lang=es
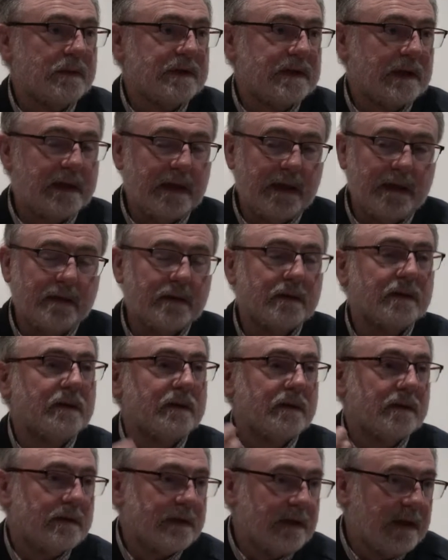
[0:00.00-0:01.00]
más allá,
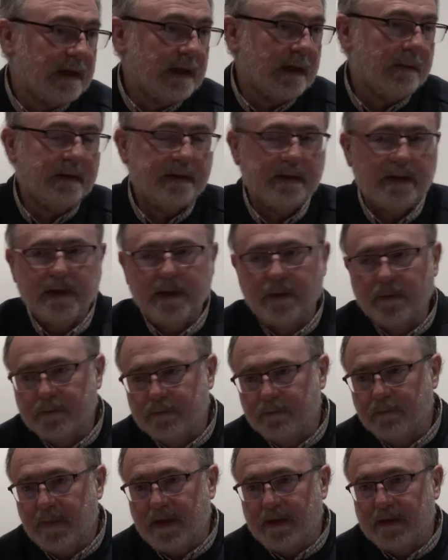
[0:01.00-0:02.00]
tiene que haber dinero.
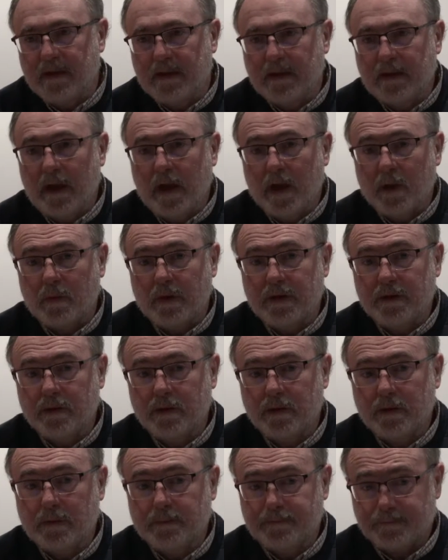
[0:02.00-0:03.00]

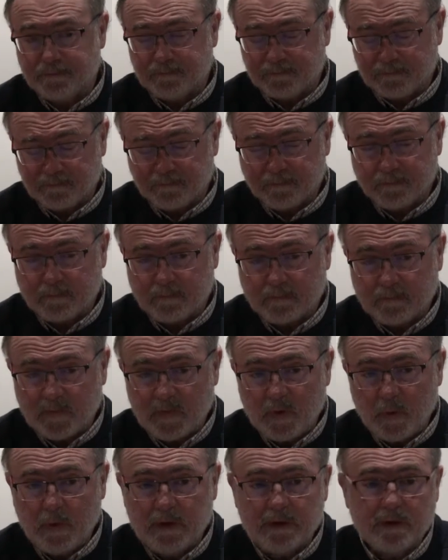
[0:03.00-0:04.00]
Cuando,
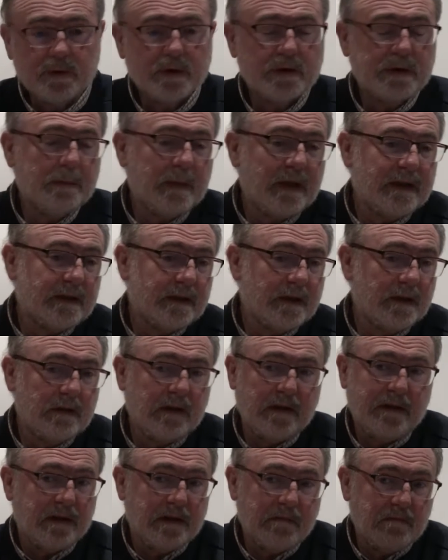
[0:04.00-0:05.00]
esto se planteó
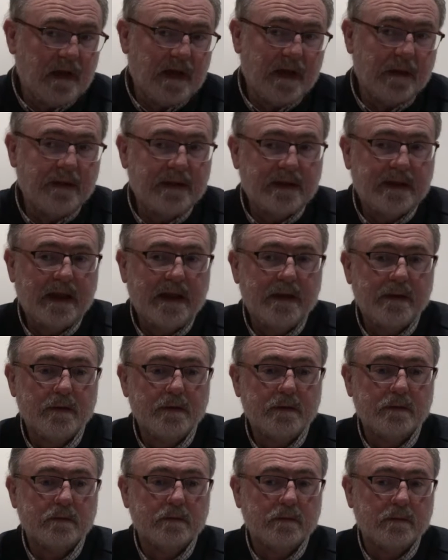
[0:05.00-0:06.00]
hace más de 20
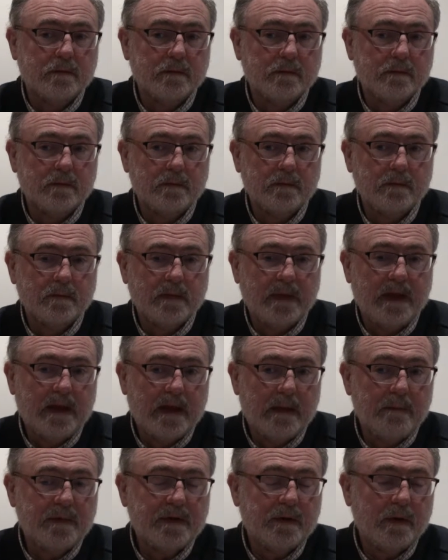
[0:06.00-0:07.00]
años, mm, en el
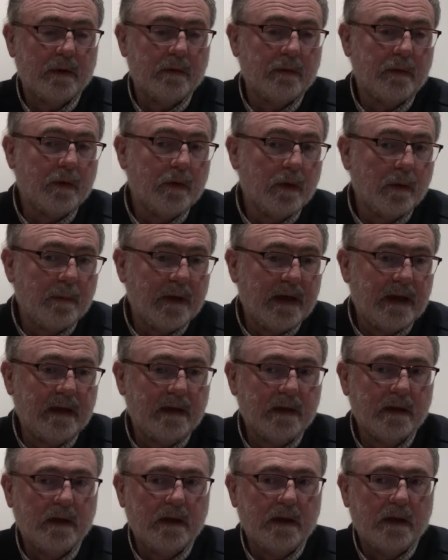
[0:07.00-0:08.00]
ámbito de la Unión Europea,
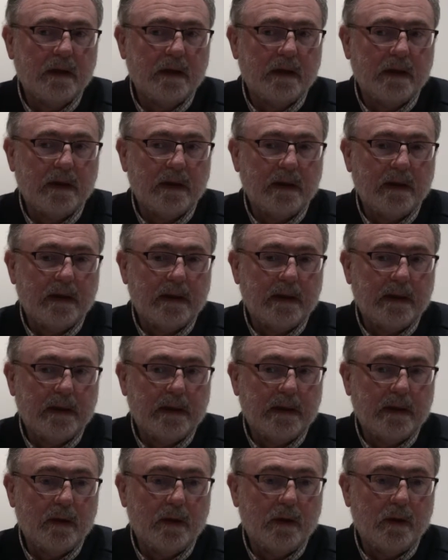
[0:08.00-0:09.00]

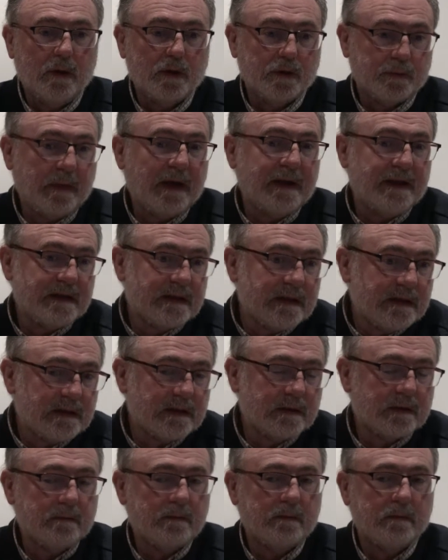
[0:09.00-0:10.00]
eh, los
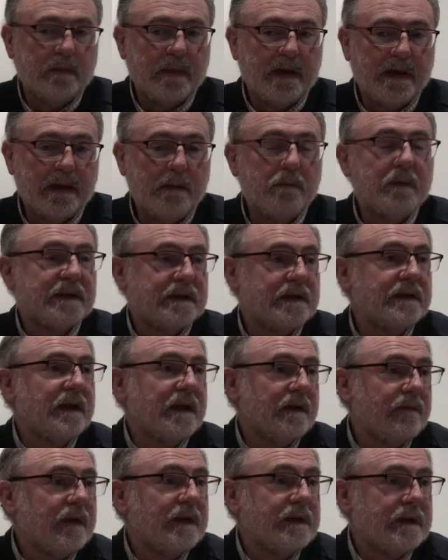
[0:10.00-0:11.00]
países eran bastante
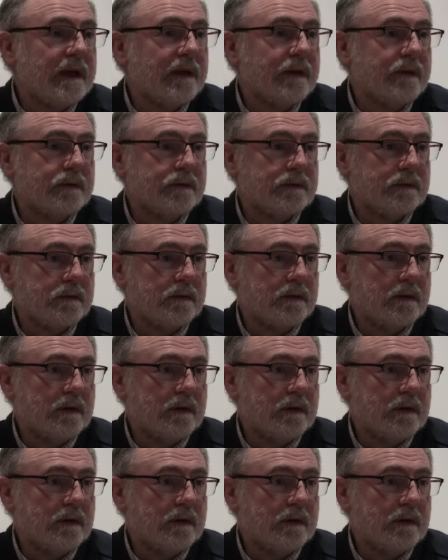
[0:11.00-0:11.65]
refractarios.